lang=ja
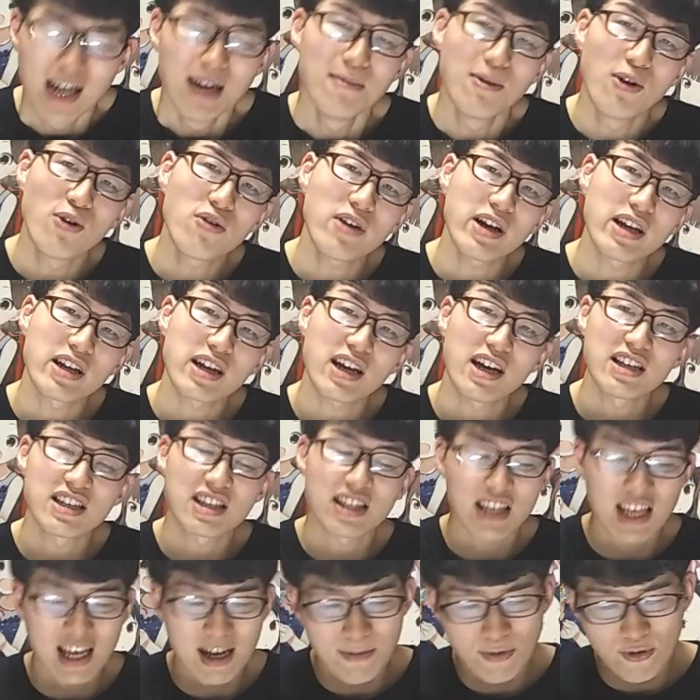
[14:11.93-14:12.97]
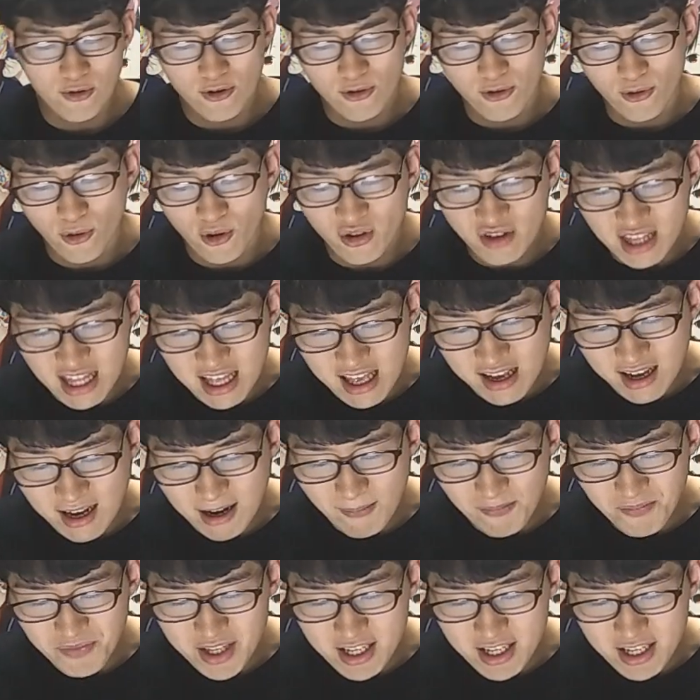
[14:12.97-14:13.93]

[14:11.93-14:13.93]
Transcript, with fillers: 今回に関してはもう答えが